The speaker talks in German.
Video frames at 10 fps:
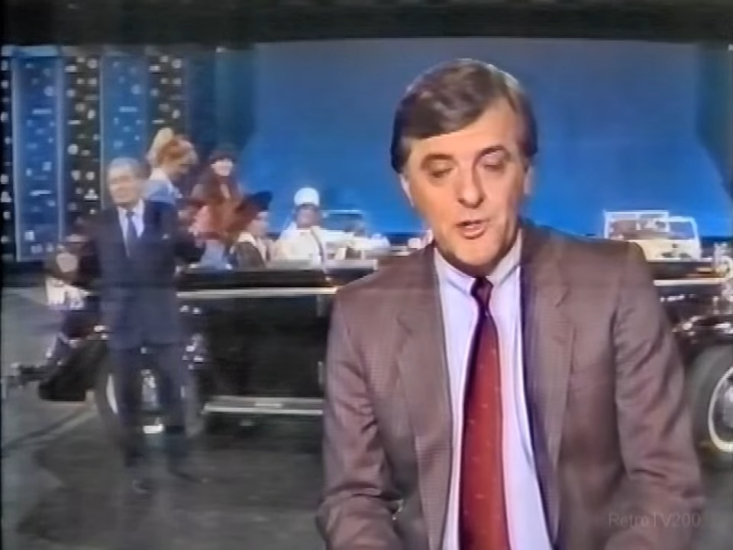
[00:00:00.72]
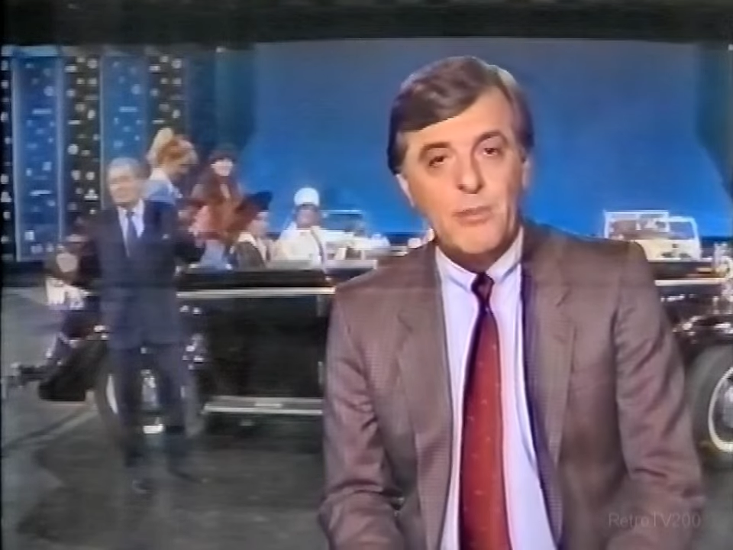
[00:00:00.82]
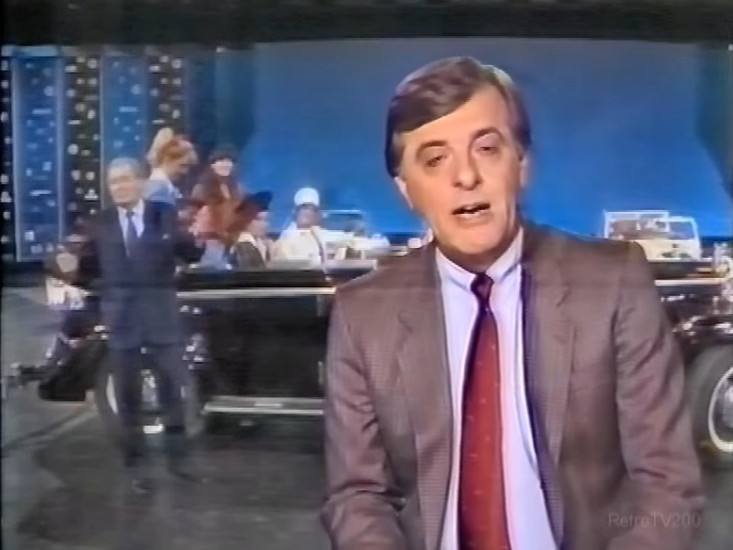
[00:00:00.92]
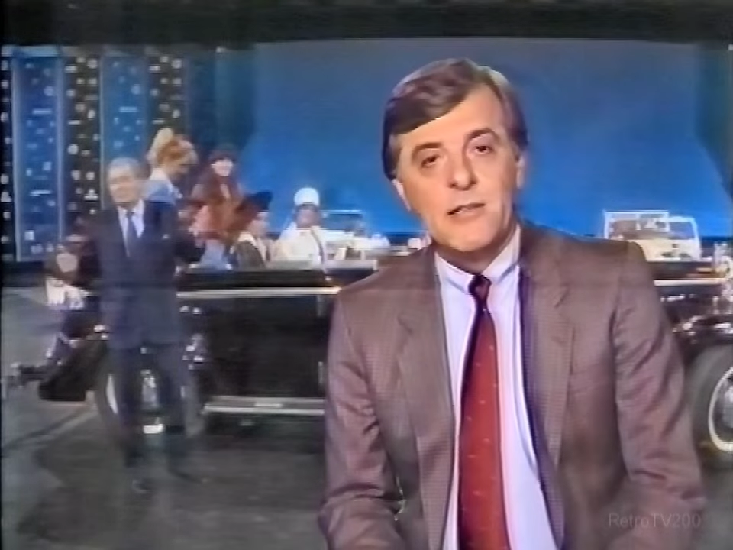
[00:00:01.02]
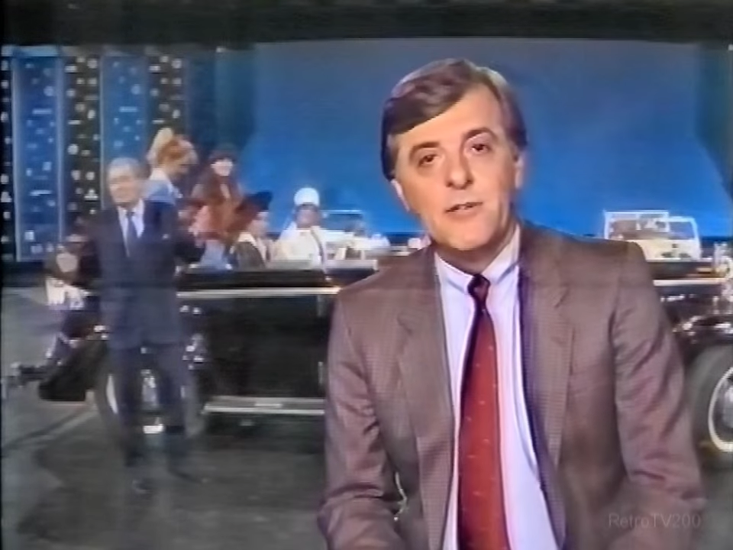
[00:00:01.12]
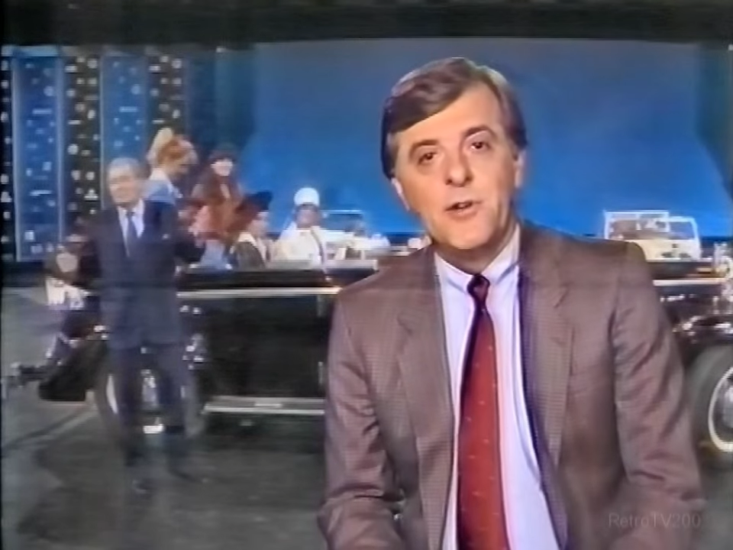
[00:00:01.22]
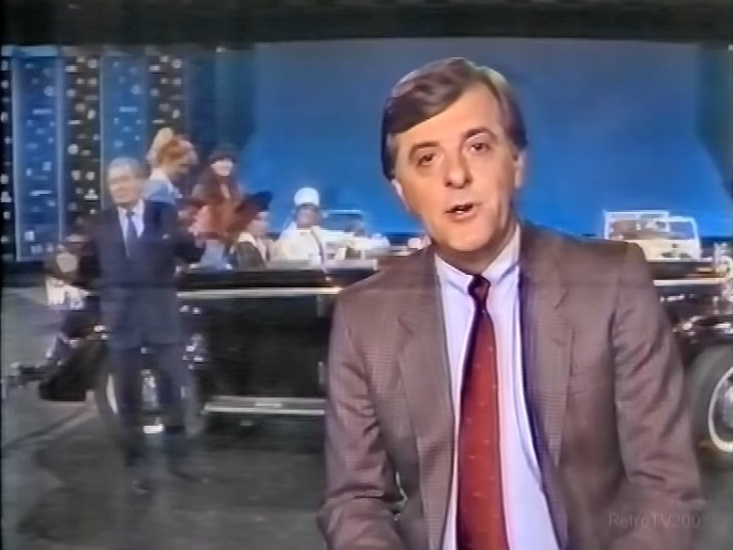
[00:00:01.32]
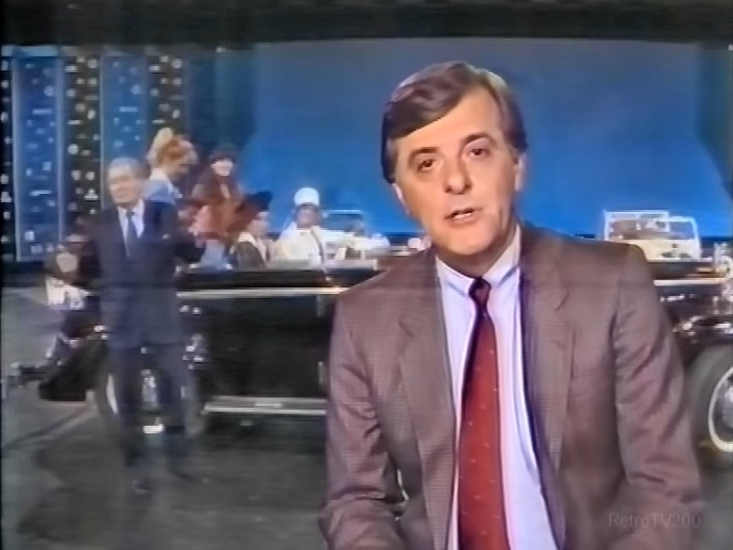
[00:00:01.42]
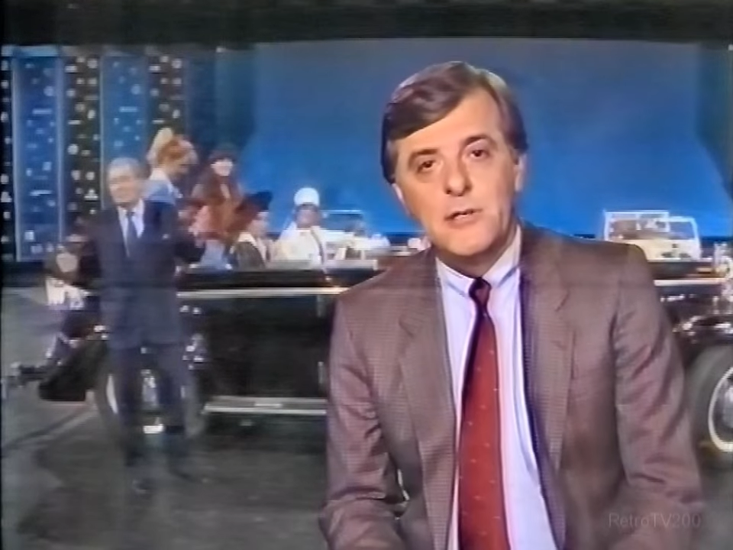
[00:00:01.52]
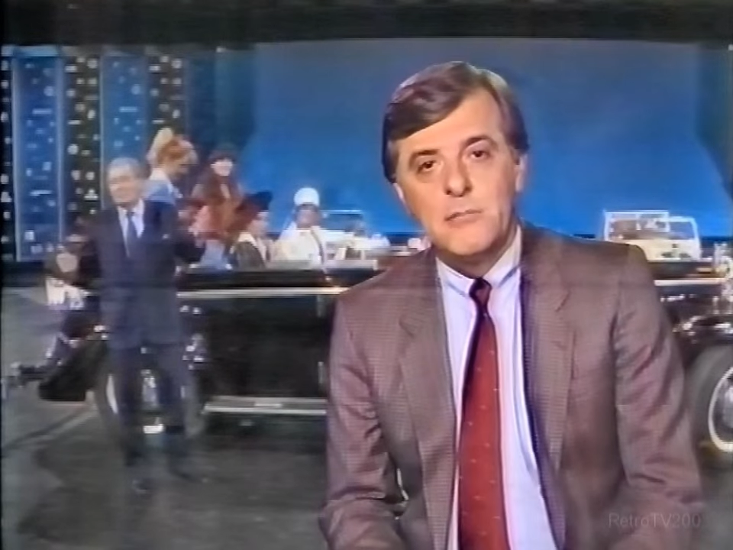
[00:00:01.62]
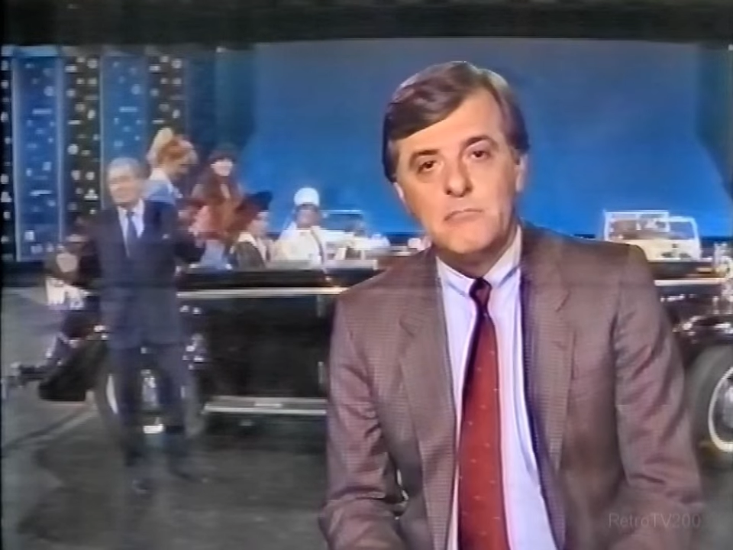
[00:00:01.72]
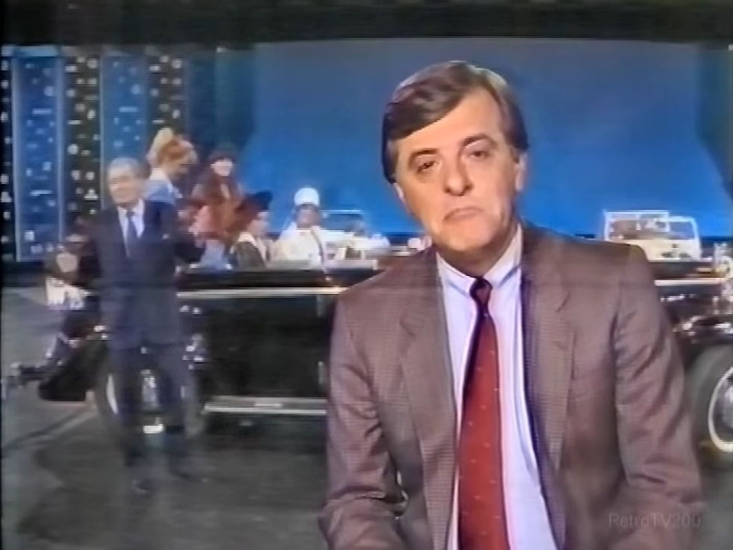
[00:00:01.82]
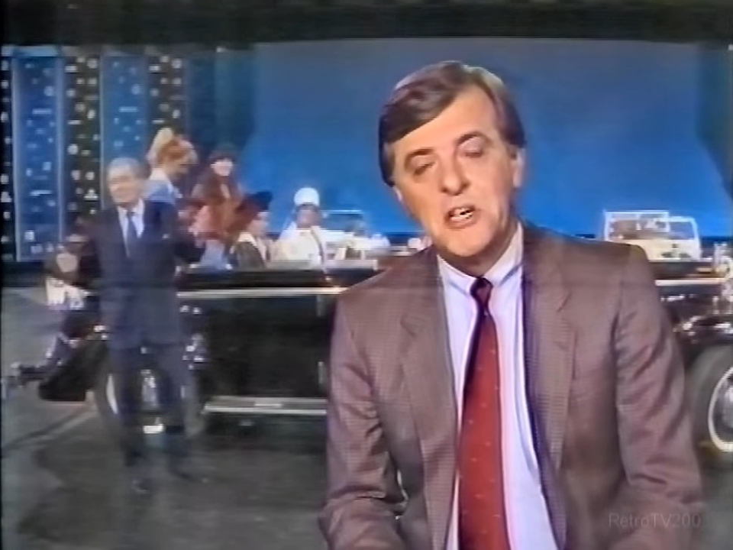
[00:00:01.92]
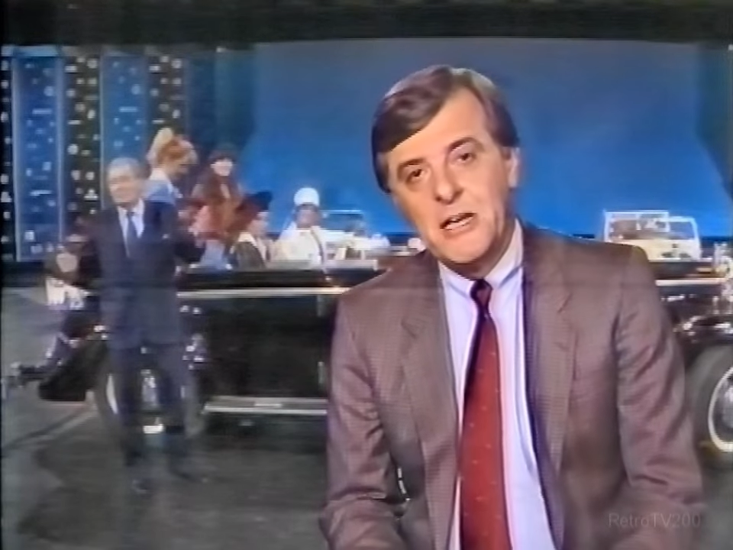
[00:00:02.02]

Showmaster von heute